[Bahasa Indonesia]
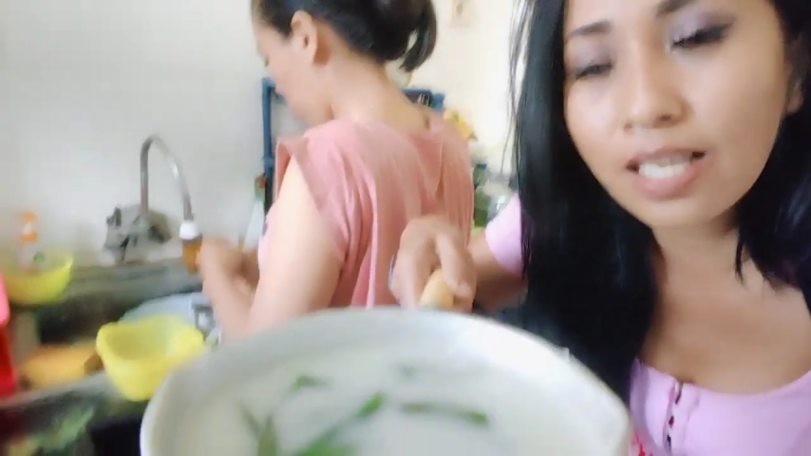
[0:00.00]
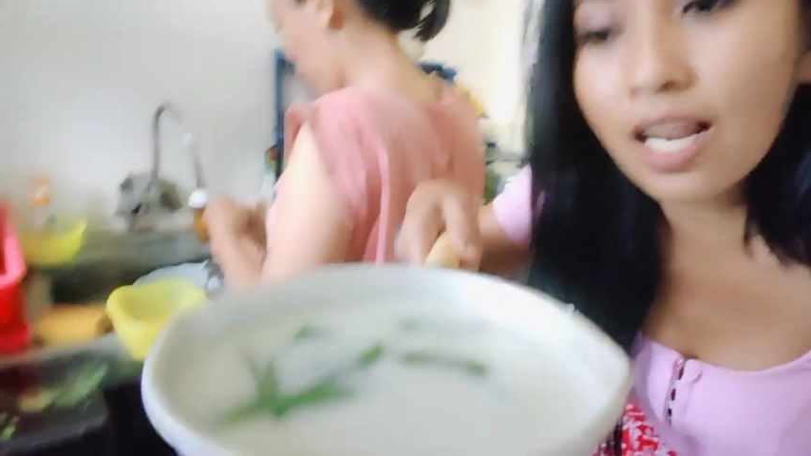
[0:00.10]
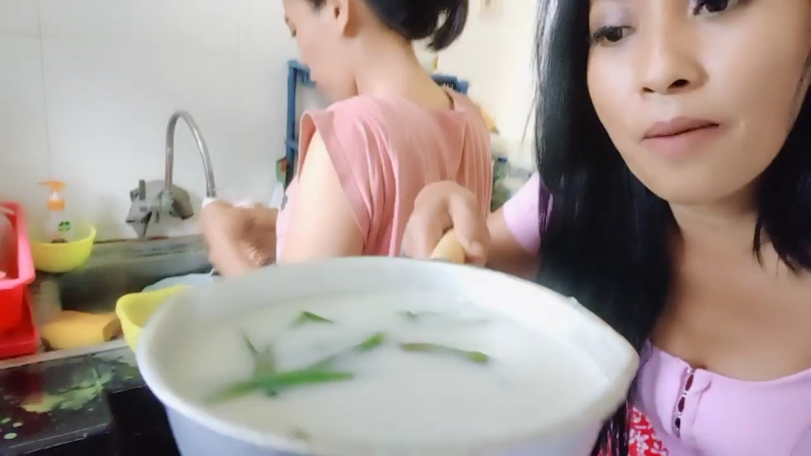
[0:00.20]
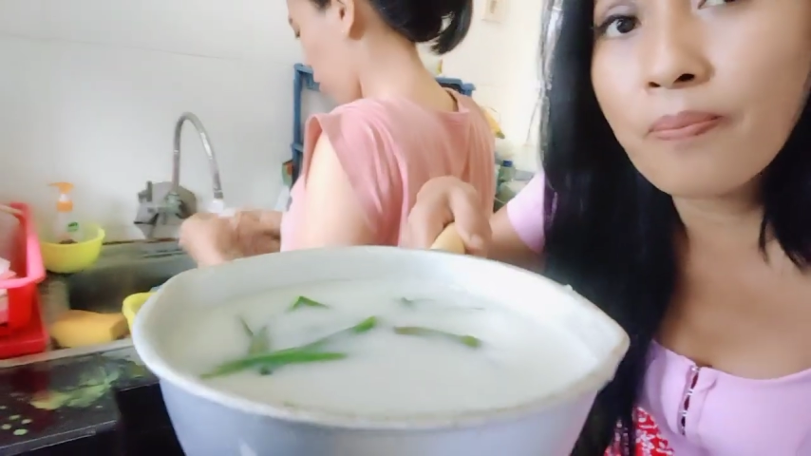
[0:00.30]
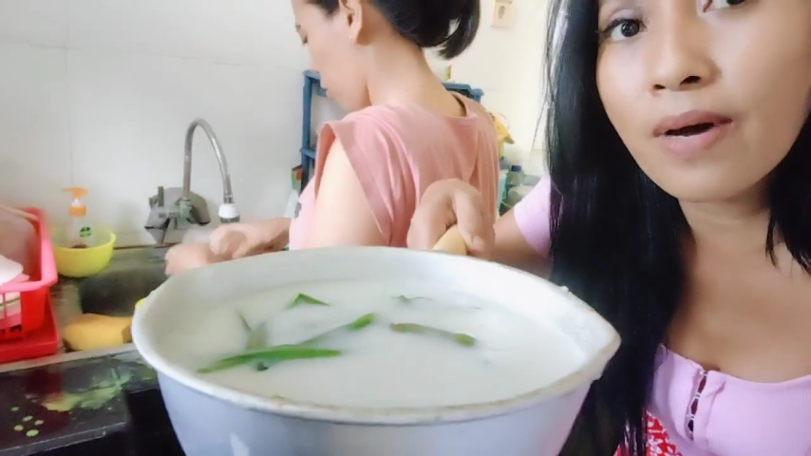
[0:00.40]

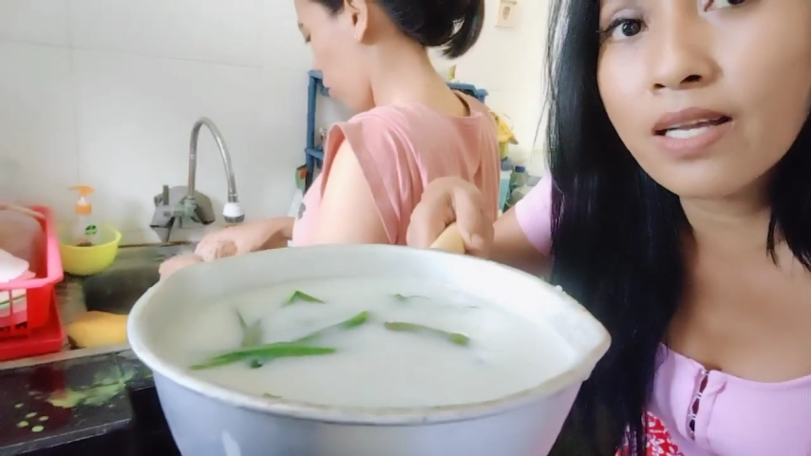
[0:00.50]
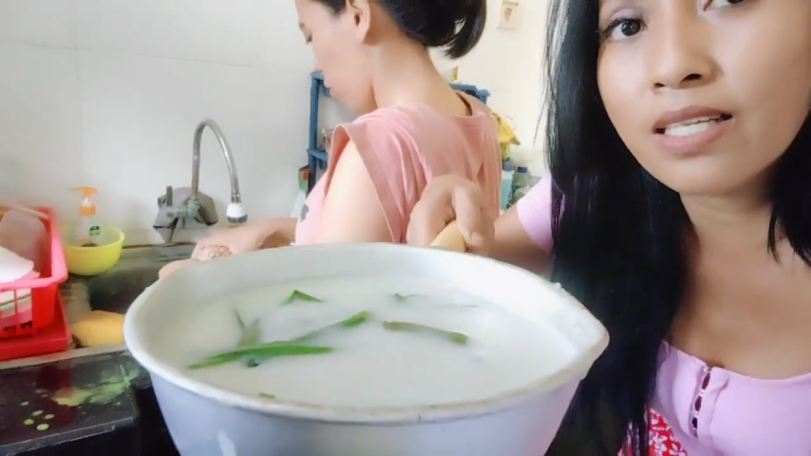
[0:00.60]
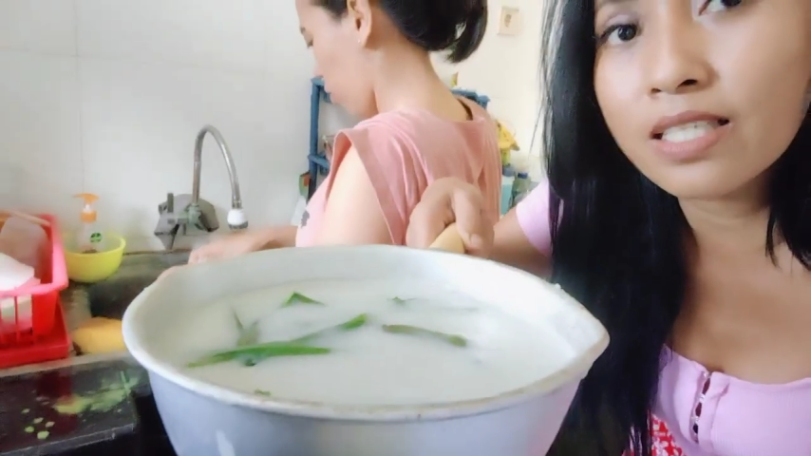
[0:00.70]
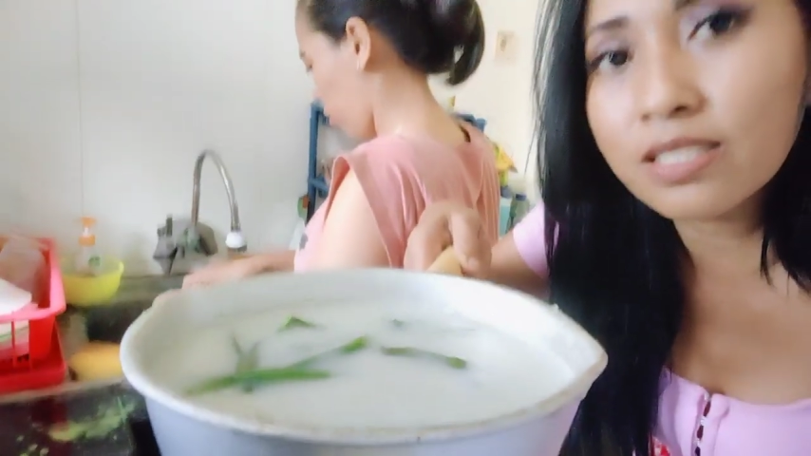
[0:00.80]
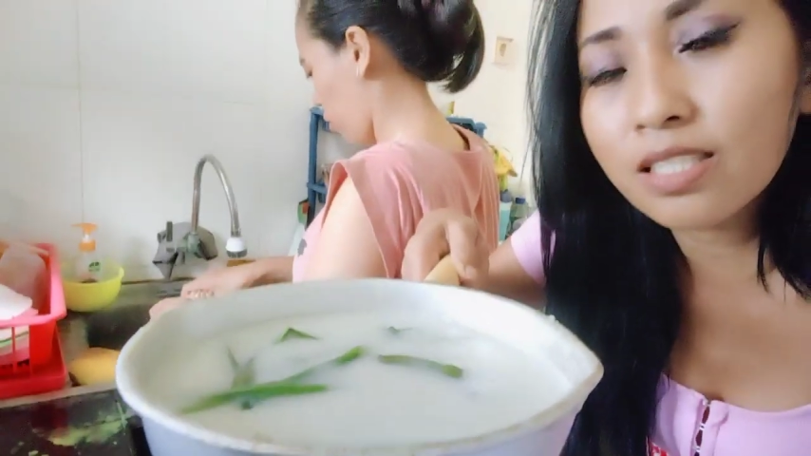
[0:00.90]
kelapa
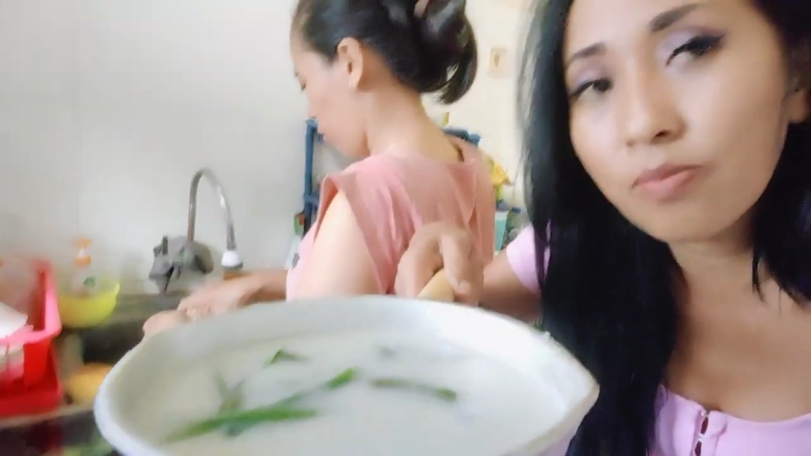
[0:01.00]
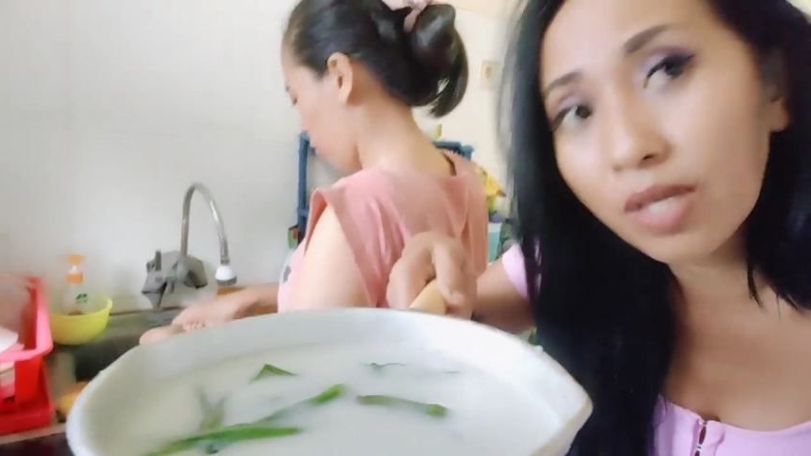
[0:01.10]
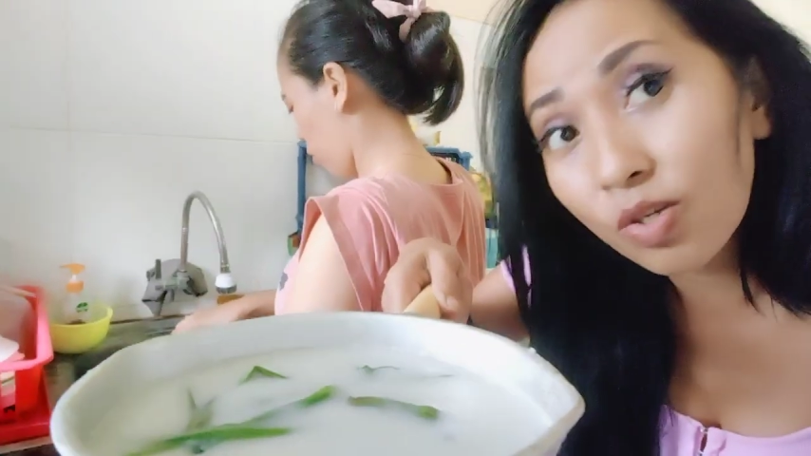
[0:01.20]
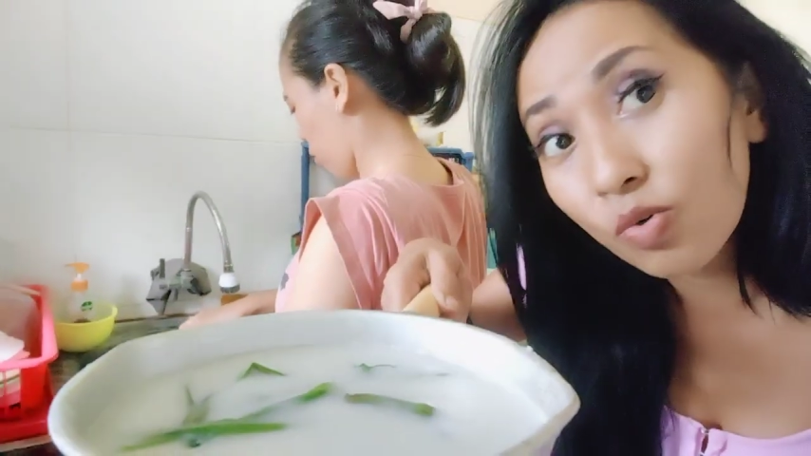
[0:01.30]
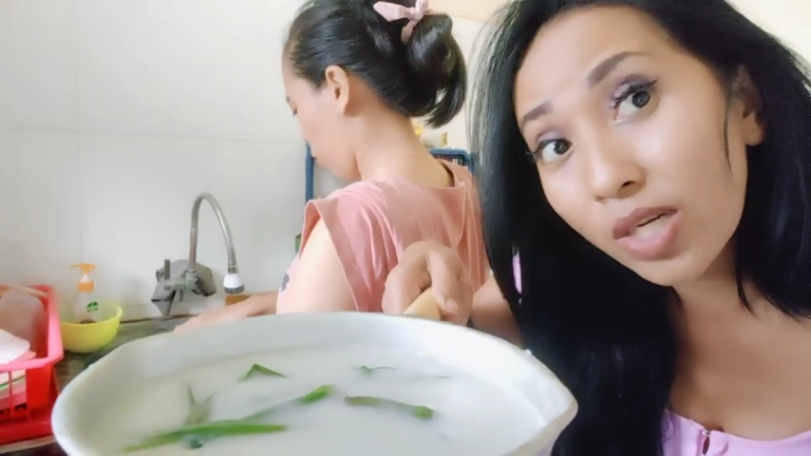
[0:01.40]
dikasih
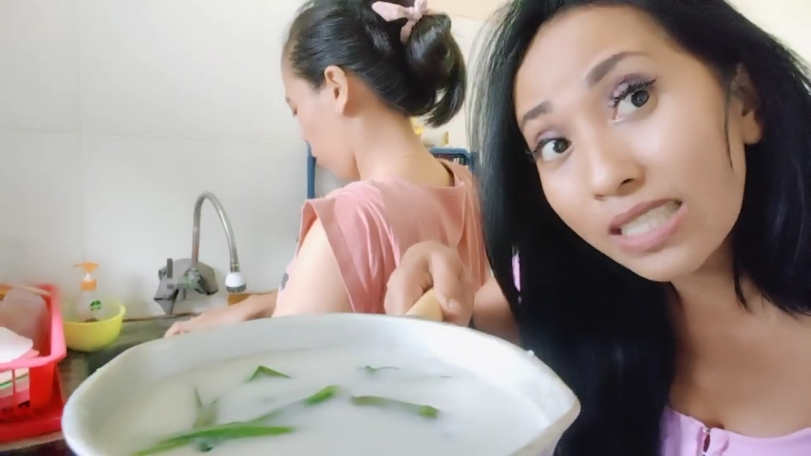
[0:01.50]
diberi gula